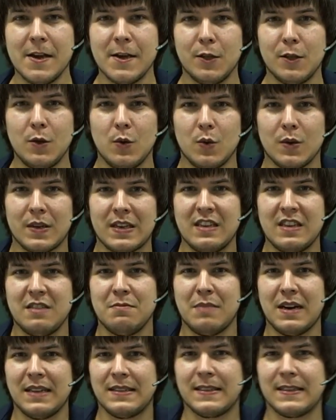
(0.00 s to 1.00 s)
Ну,
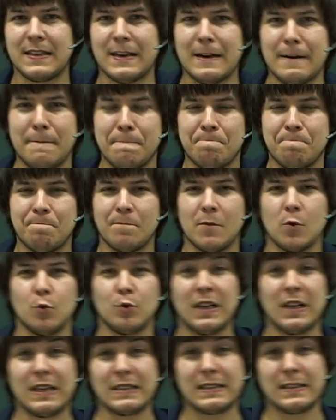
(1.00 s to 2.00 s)
кинематика у
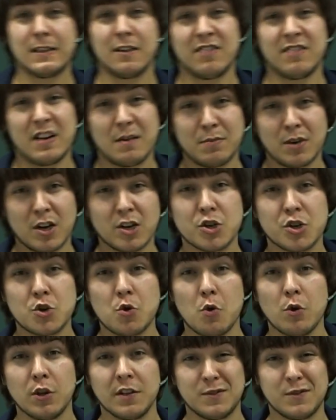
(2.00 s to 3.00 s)
нас в рамках
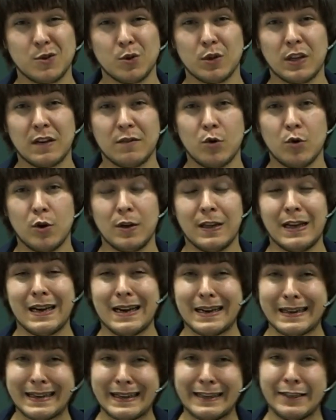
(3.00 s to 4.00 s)
школы все довольно
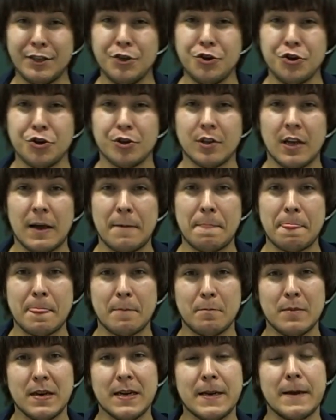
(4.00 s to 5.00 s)
ограничено.
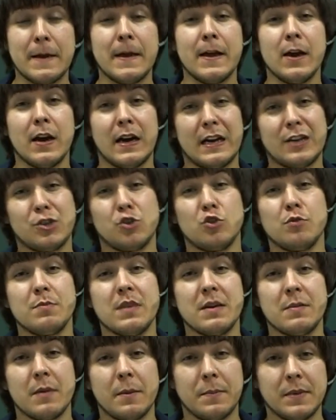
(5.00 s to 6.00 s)
Мы хорошо
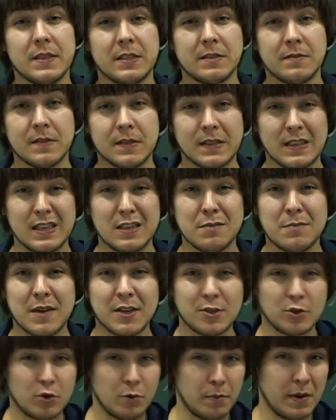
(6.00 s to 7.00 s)
умеем описывать
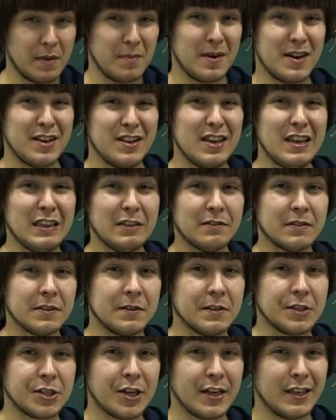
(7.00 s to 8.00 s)
кинематику прямолинейного
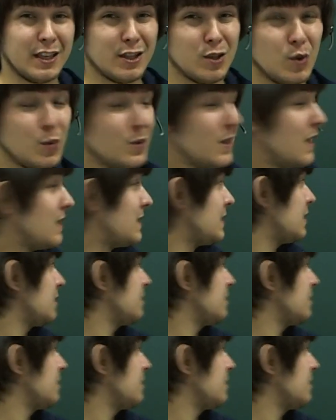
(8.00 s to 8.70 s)
движения, но у нас это